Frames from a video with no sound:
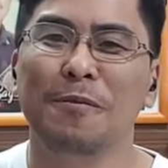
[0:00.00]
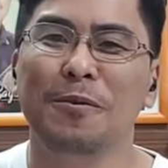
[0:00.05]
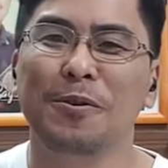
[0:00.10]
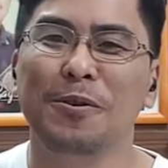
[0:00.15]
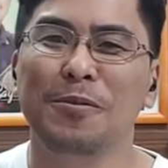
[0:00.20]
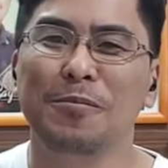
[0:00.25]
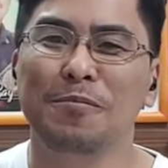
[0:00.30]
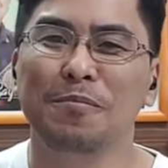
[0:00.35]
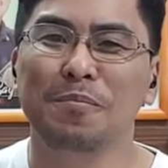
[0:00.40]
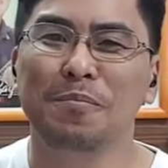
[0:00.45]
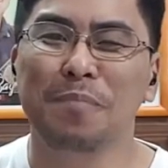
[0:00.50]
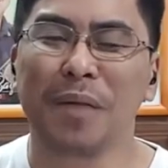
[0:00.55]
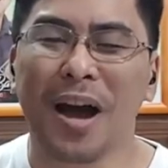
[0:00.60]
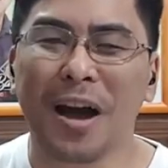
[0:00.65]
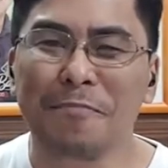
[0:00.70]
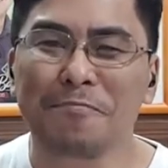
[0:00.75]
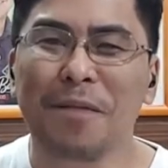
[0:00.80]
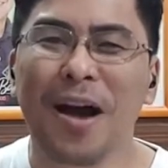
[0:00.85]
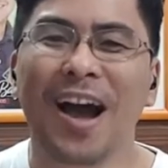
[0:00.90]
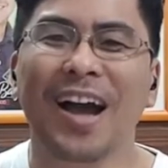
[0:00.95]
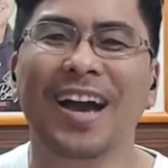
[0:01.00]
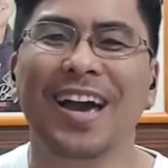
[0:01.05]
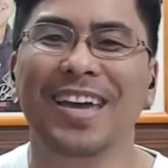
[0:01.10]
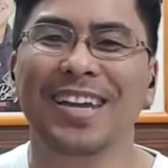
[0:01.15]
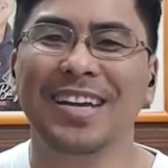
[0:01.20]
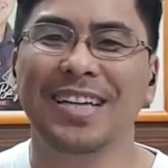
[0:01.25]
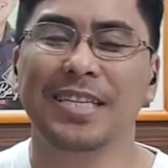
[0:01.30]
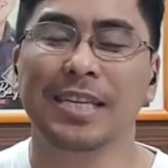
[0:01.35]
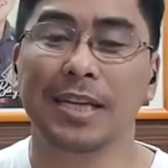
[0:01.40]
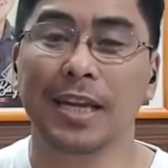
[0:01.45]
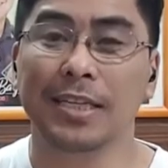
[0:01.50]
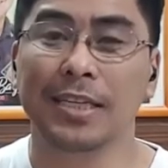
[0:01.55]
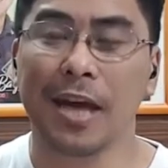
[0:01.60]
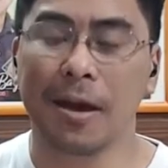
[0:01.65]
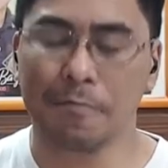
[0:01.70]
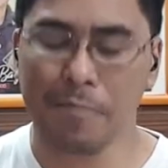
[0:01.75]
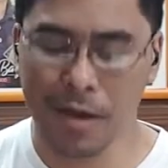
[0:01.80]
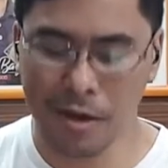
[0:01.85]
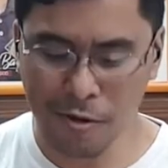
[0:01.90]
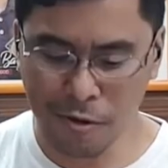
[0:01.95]
yung mga bagay na
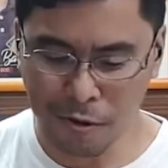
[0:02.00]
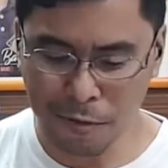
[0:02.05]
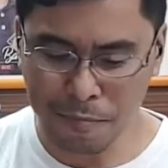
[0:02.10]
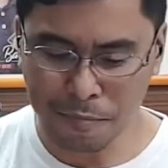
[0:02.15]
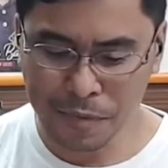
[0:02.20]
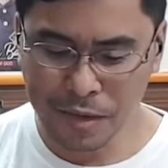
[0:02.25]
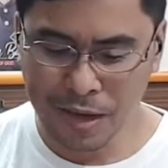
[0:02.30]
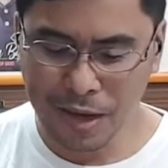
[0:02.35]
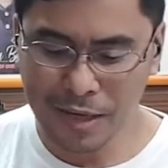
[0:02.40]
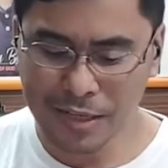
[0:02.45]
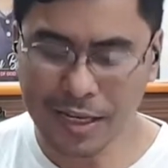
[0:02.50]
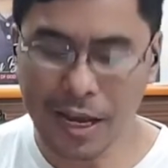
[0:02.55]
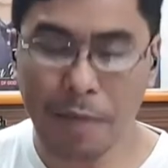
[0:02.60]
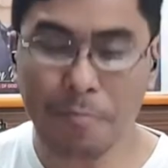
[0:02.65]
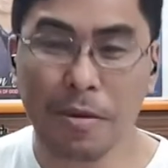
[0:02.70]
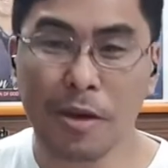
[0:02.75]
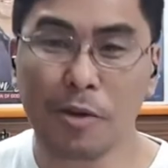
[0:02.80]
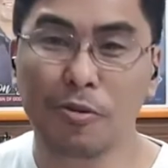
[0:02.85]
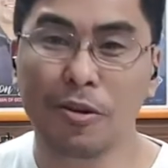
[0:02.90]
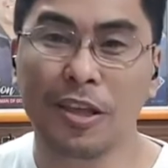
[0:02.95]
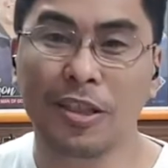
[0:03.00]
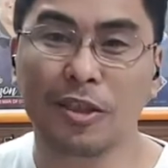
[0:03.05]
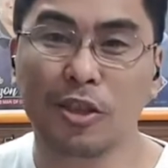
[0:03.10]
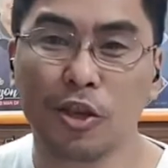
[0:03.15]
sinasabi ko. Sabi ulit